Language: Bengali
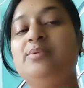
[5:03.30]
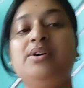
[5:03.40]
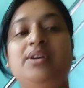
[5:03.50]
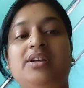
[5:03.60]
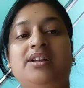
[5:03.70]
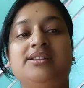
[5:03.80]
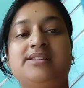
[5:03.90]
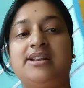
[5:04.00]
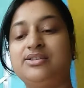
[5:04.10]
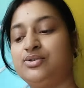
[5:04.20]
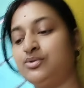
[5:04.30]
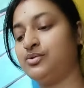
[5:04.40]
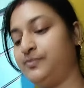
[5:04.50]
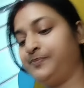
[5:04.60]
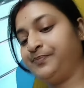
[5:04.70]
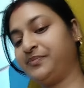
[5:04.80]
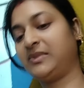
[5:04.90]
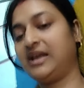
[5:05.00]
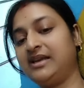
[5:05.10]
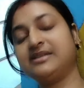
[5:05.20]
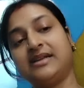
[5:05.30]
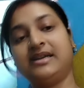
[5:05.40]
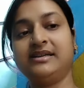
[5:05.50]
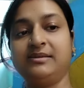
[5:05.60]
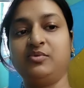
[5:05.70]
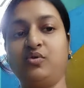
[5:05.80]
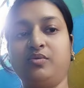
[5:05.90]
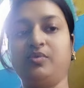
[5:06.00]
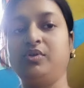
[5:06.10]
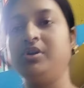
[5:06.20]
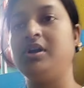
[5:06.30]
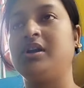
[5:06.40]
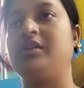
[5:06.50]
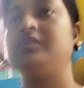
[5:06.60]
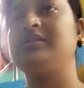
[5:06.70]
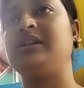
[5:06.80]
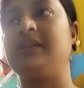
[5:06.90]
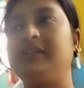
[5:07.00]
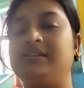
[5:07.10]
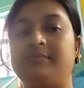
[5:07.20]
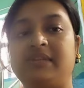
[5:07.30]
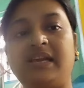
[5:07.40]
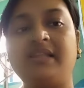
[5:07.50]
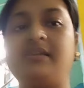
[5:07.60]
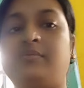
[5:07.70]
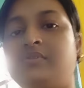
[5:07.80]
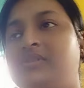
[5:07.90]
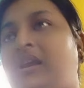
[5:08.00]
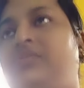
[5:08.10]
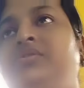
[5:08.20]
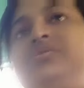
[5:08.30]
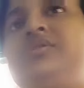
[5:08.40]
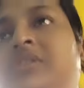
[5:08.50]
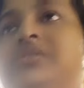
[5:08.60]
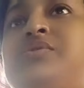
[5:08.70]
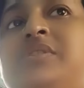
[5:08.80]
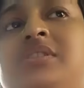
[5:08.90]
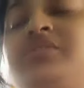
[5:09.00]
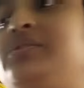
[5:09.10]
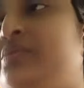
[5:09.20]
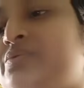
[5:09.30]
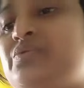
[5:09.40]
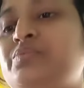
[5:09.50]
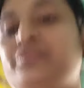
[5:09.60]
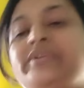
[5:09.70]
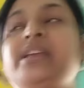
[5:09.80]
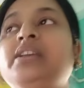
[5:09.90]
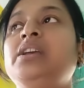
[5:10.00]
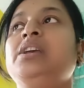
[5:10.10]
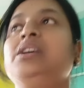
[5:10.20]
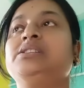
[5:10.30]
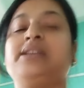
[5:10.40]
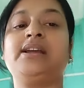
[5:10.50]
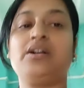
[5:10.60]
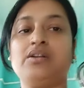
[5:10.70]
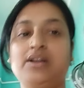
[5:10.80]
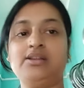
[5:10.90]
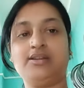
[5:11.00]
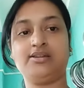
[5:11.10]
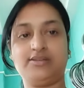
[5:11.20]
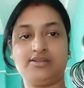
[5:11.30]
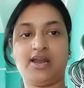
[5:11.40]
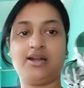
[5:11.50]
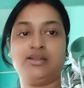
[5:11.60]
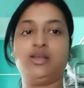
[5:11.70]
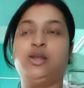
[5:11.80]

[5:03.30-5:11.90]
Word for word: ধোবো ছেলের জন্য দেখি ছেলে ডিম করব। কারণ ছেলেকে ডিম দিয়েই দেবো জানোই তো শরীর শরীরটা ওর খুব উইক সেই কারণে আর